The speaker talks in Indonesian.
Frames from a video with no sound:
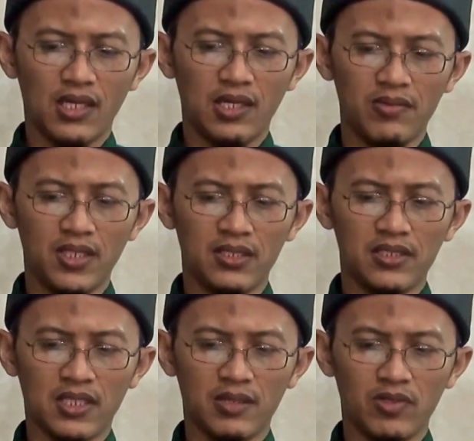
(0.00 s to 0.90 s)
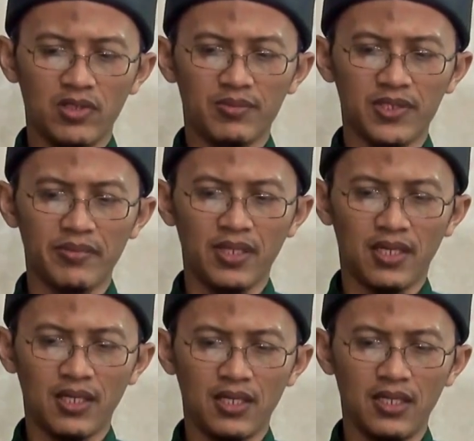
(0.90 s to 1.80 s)
Kemudian cara menulis
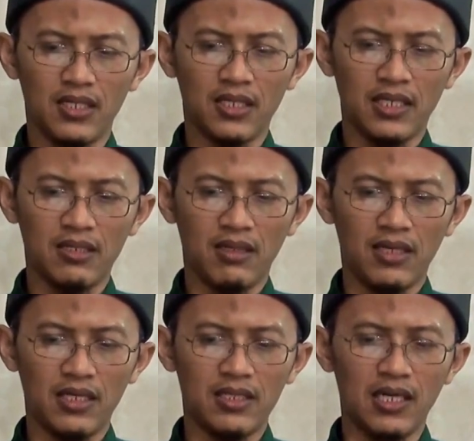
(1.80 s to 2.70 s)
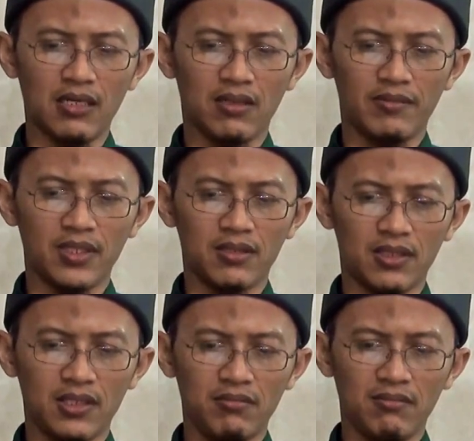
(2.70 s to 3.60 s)
bismillah e, kalau ada Ar-Rahmanir
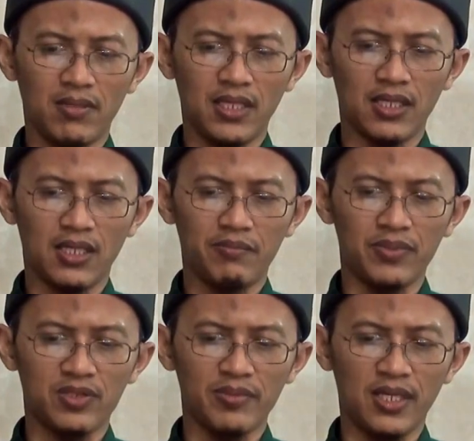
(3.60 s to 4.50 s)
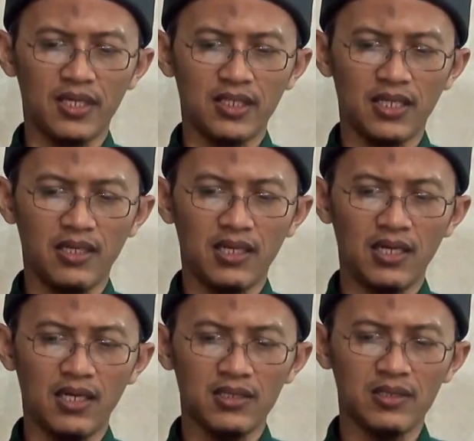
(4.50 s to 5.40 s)
Rahim maka bismillahnya
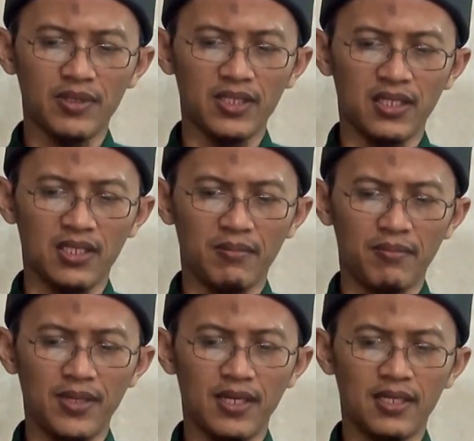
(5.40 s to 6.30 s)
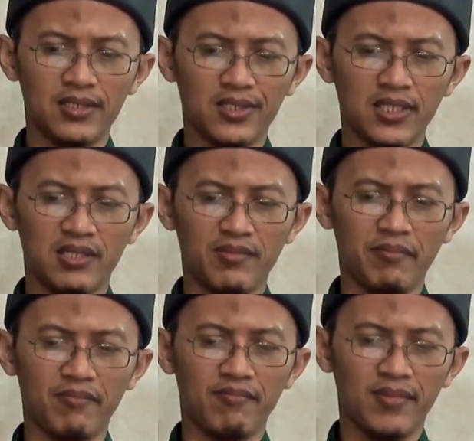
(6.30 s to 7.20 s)
seperti ini ba sin
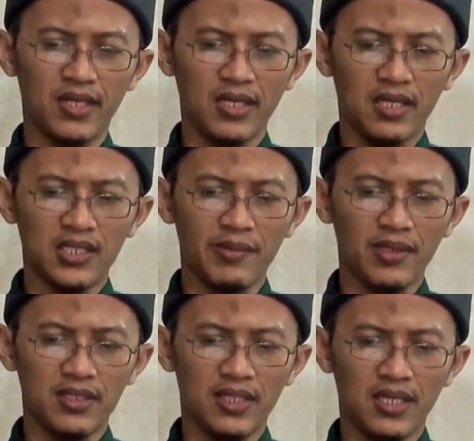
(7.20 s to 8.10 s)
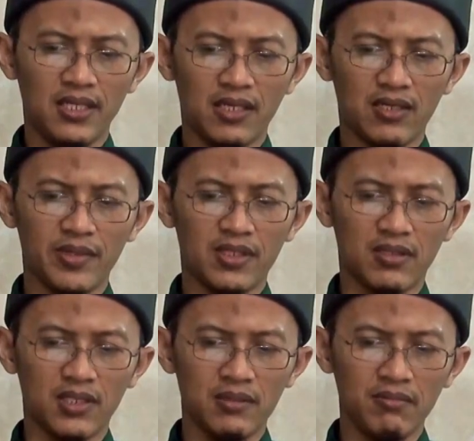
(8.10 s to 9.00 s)
mim. Tapi kalau tidak ada Ar-Rahmanir
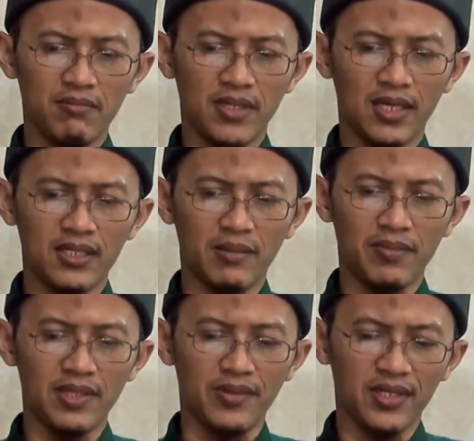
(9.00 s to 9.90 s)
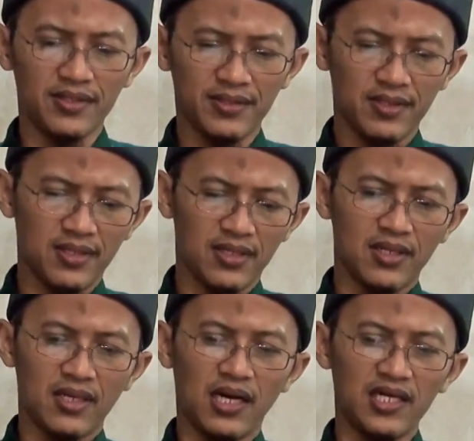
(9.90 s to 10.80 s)
Rahim maka ditambah apa?
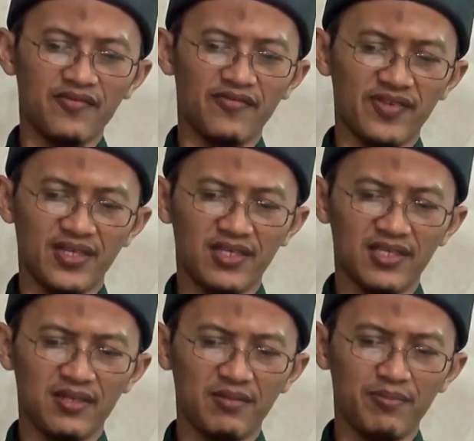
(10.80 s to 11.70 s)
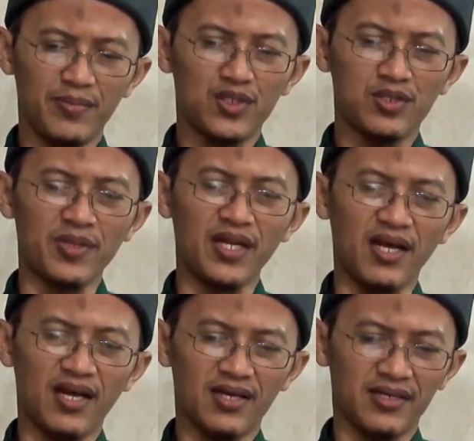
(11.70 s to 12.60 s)
Alif ya. Bismillah.